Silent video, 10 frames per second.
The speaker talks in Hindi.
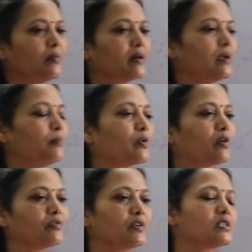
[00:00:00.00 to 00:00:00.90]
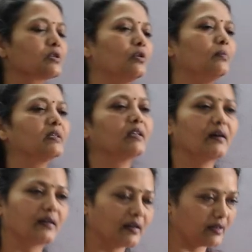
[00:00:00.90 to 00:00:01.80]
हमारी प्रॉफिट्स को बता
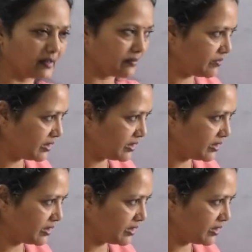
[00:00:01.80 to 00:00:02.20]
रहे हैं